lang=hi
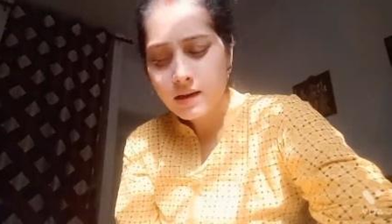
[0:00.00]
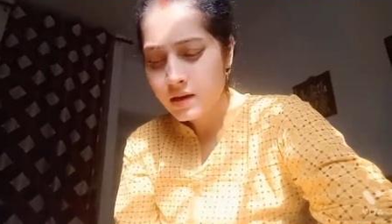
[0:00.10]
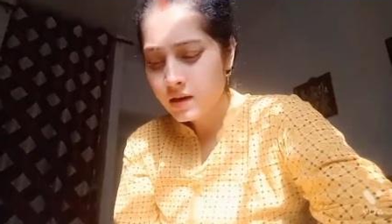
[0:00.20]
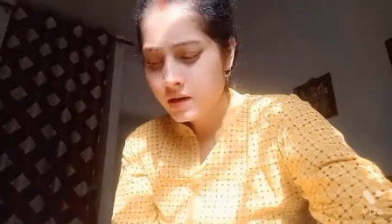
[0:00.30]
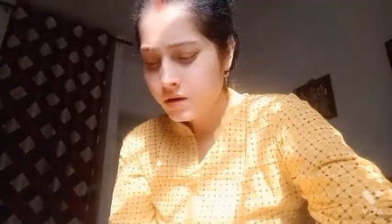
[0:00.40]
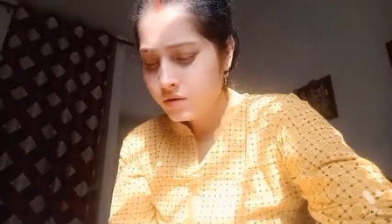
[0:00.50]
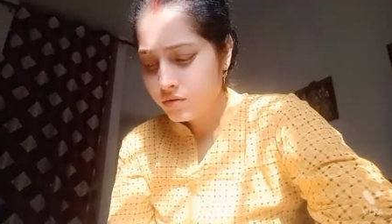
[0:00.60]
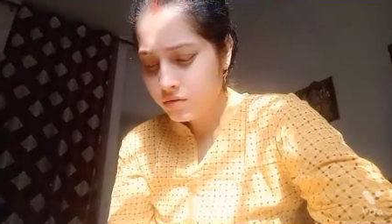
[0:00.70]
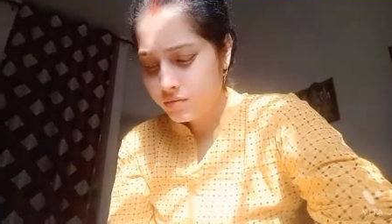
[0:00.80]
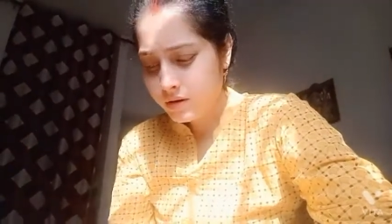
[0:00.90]
तो
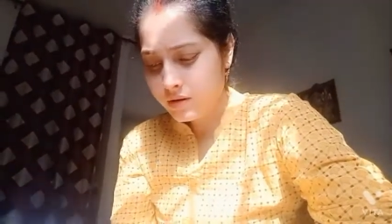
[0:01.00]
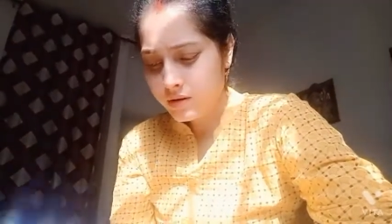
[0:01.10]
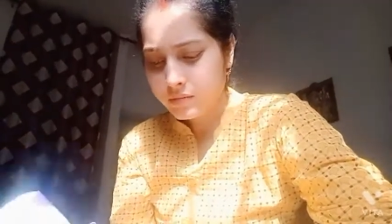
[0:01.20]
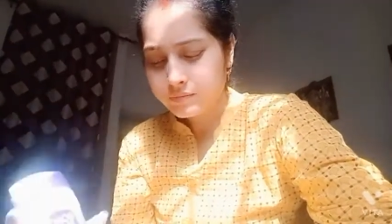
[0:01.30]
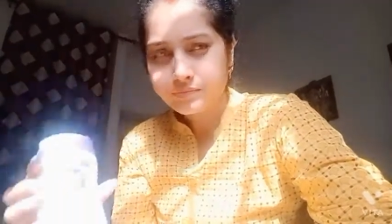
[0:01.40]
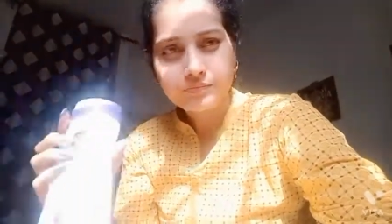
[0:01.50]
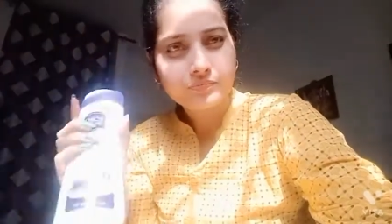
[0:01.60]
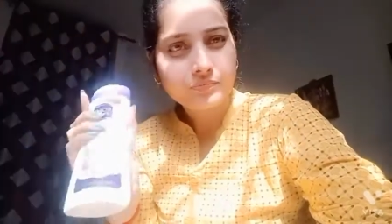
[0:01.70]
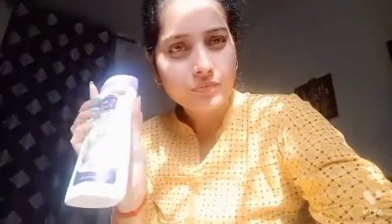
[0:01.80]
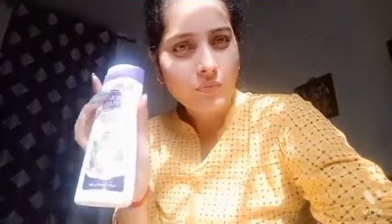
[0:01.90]

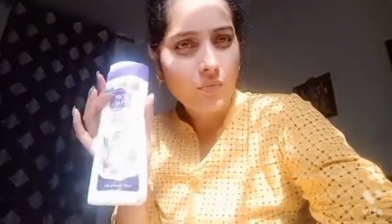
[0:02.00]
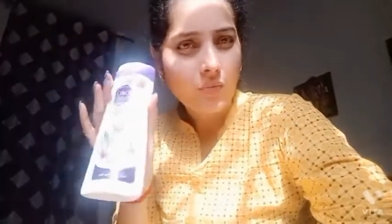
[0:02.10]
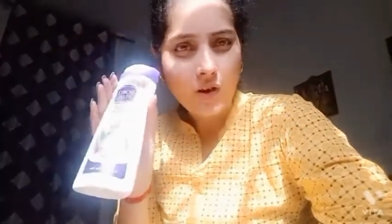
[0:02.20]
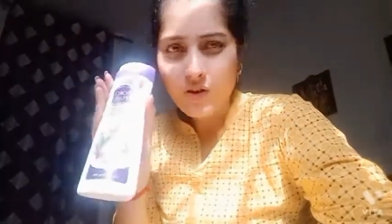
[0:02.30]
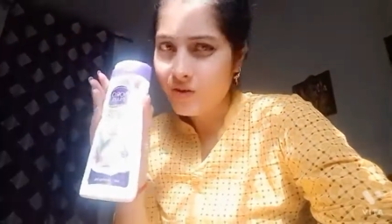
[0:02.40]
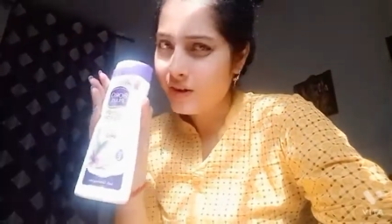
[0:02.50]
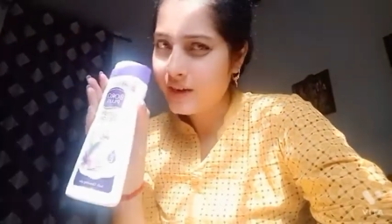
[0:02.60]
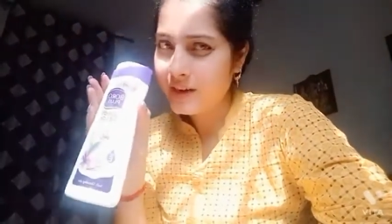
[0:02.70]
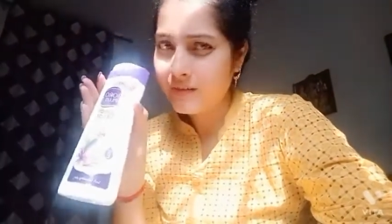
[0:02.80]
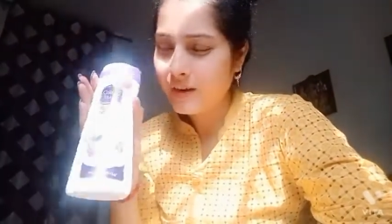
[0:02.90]
बस और ये वाला
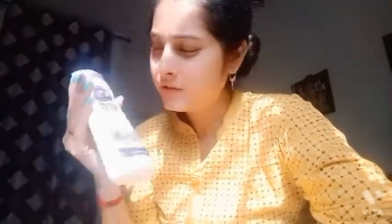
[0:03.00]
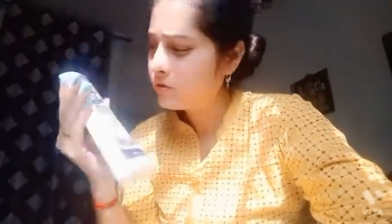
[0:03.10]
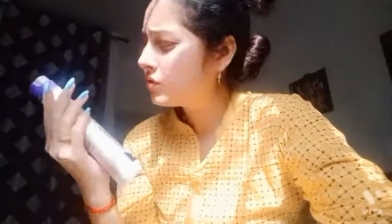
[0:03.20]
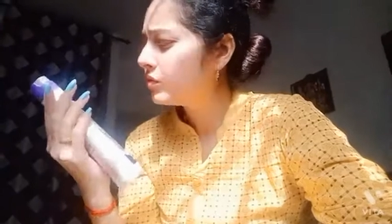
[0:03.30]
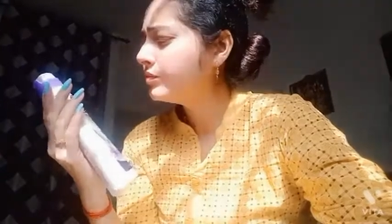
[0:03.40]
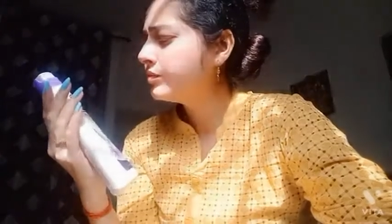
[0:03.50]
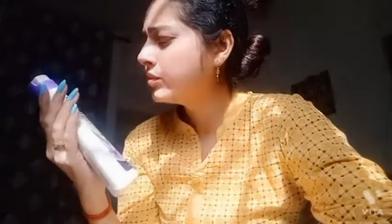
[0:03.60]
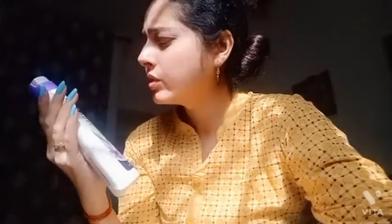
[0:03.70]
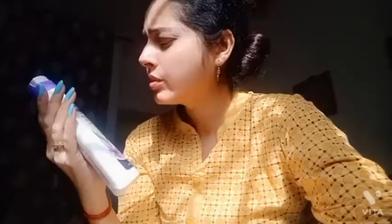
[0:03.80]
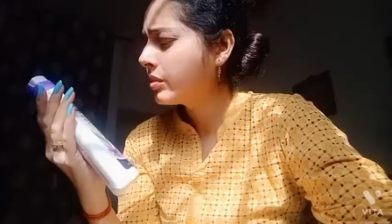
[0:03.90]
जो बोर
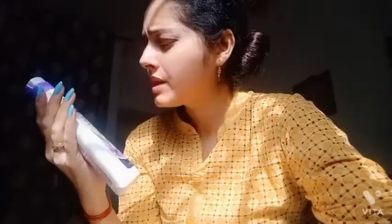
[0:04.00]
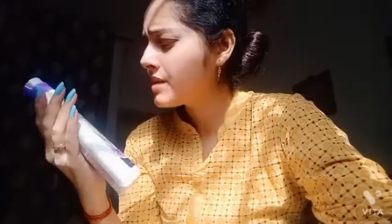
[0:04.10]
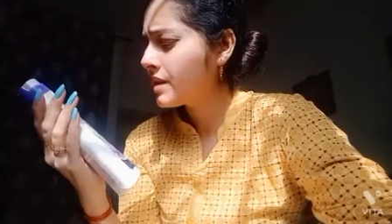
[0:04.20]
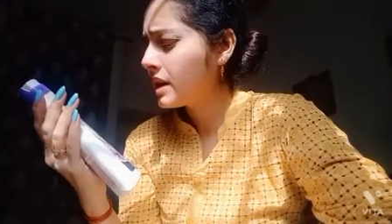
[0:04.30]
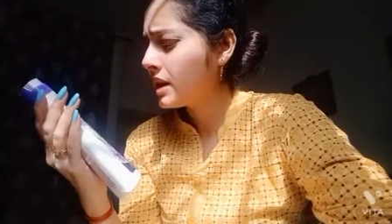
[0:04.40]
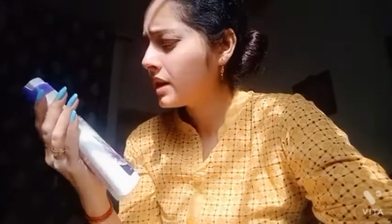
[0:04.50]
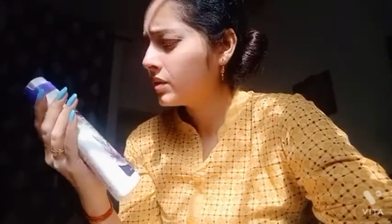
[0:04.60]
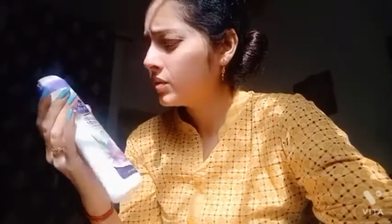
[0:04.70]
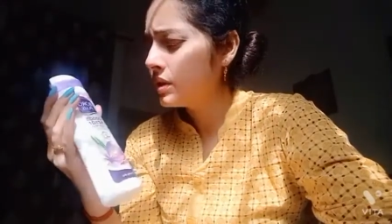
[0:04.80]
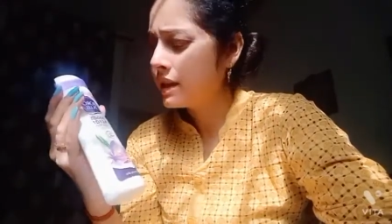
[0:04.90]
प्लस का दूध एंड
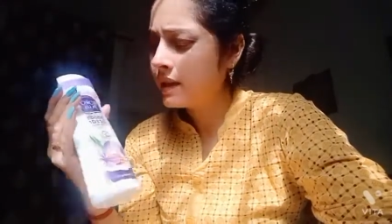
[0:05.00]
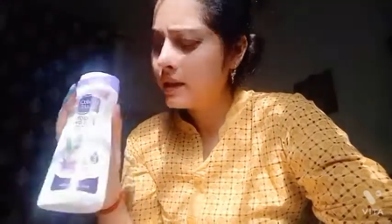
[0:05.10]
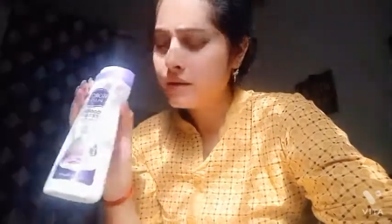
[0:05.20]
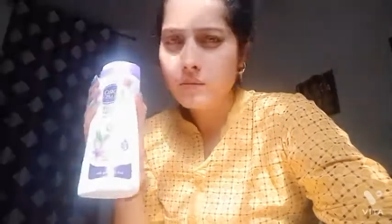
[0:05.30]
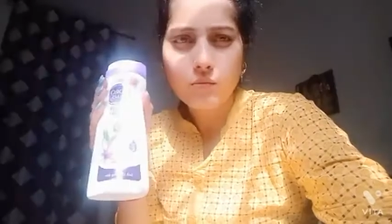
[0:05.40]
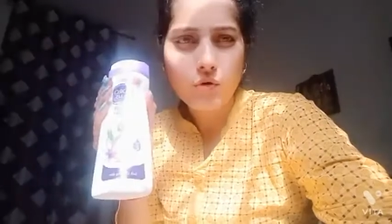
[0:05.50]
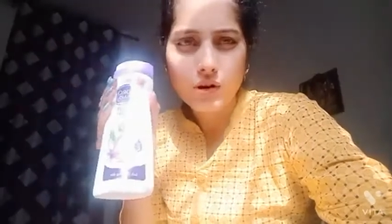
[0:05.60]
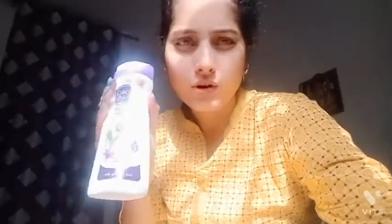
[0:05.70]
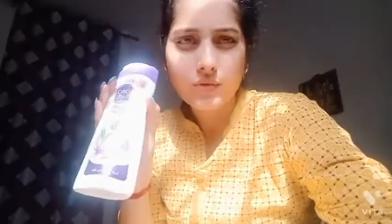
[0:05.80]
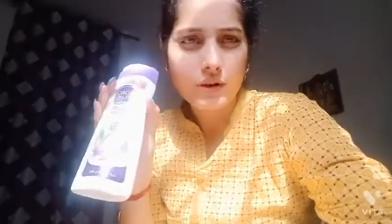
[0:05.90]
केसर बॉडी लोशन है
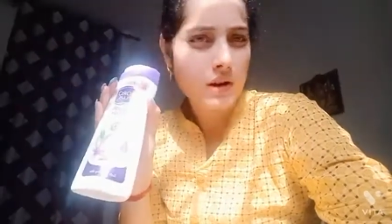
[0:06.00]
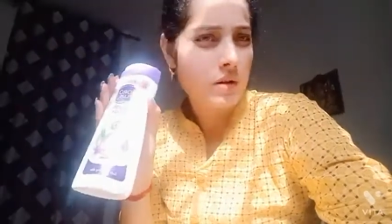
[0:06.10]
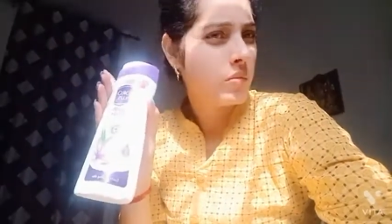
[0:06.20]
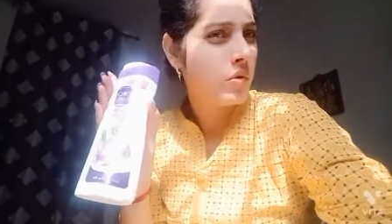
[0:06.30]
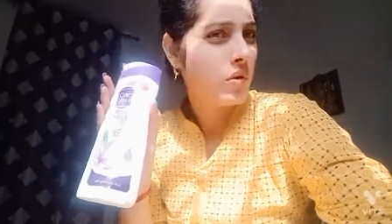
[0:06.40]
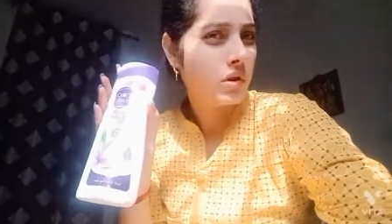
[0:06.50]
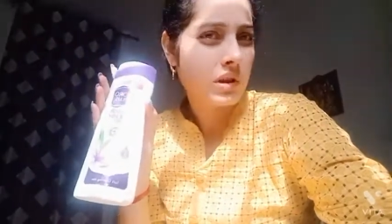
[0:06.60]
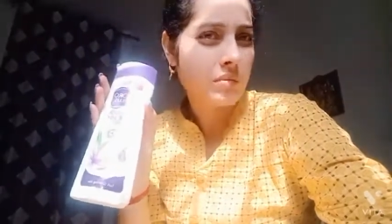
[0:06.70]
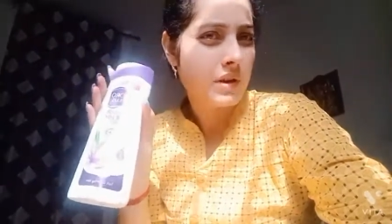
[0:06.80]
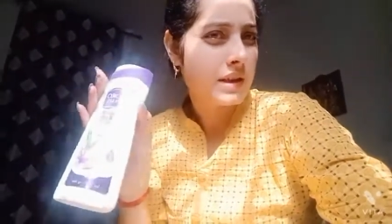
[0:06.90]
ना बहुत ही
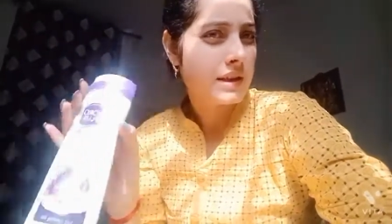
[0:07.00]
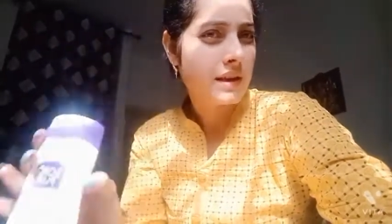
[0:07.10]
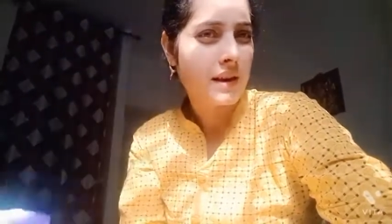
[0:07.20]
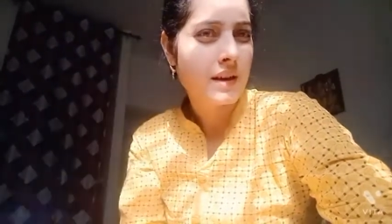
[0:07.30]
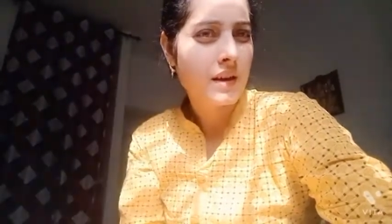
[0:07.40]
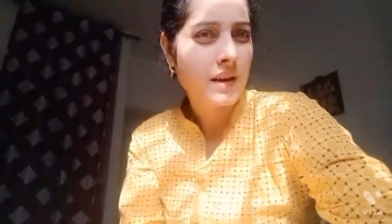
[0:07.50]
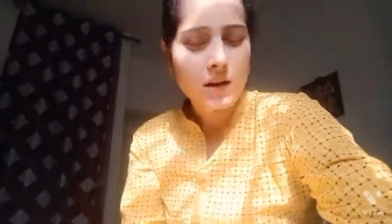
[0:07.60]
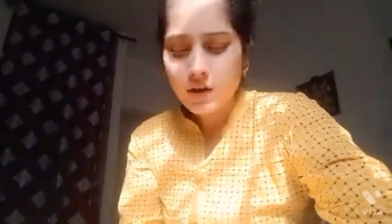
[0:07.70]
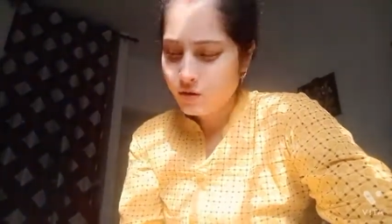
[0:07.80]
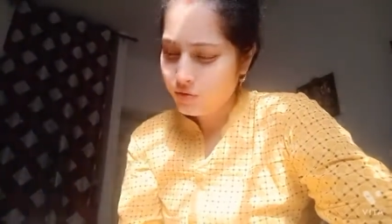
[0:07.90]
बेस्ट है तो
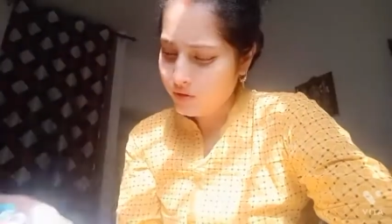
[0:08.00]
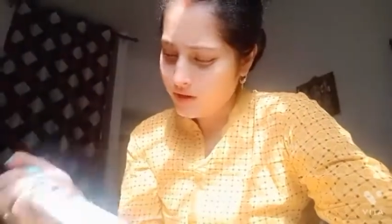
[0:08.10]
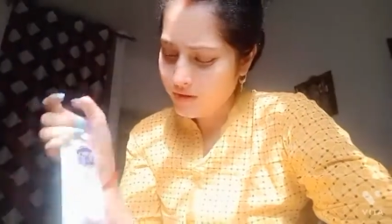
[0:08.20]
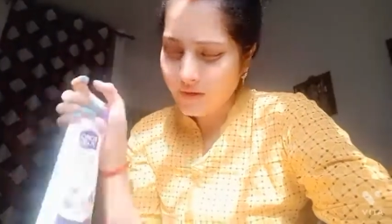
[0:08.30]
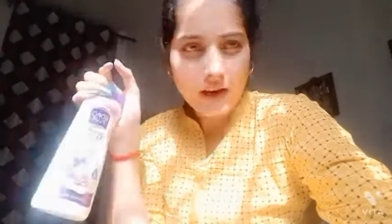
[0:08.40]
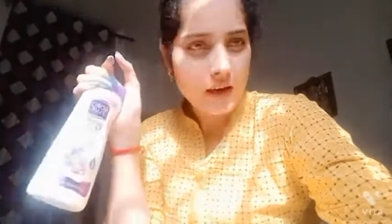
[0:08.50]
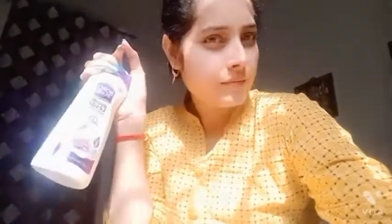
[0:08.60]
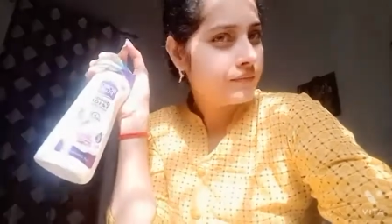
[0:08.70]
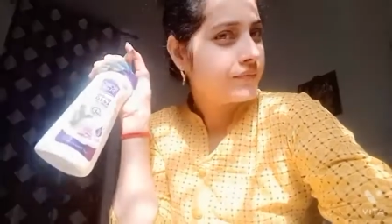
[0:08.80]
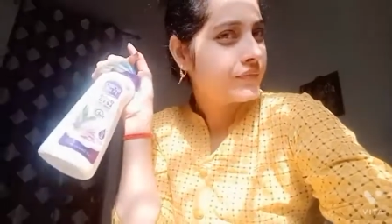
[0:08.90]
ये वैली
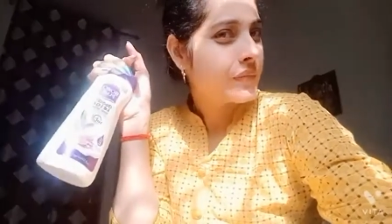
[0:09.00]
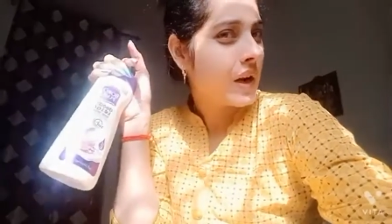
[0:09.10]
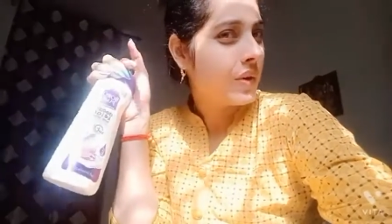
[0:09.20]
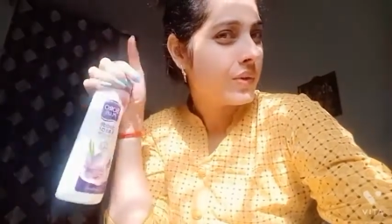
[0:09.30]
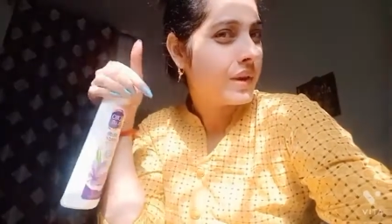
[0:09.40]
लोशन है